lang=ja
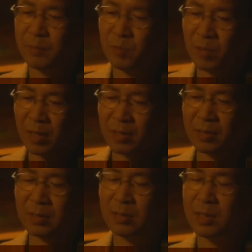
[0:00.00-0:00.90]
ムの中
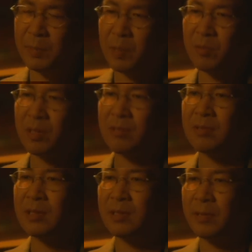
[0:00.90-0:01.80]
に詰め込んでるん
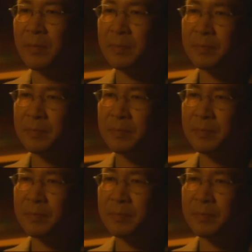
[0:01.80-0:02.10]
ですよ。